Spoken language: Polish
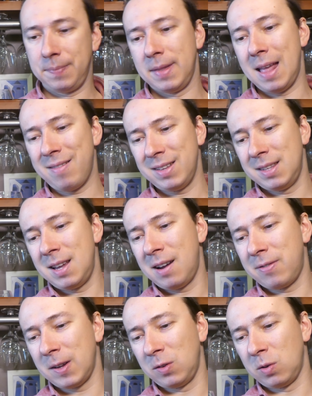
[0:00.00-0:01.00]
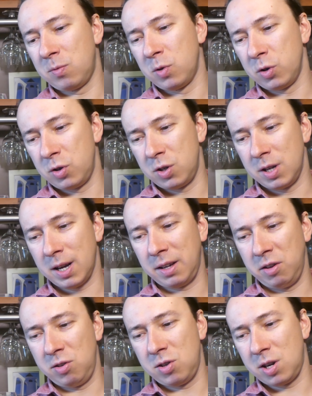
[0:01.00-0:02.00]
nawet nie kwasowości,
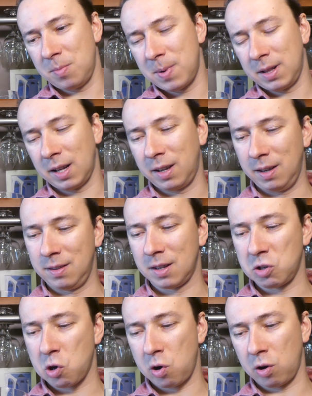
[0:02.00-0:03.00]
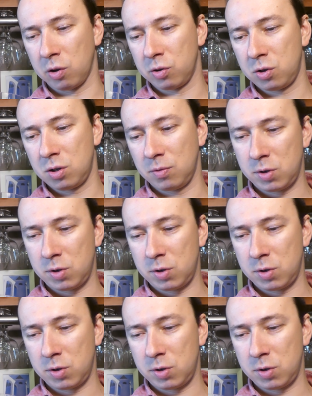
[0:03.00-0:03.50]
jakiejś chyba takiej zadziorności.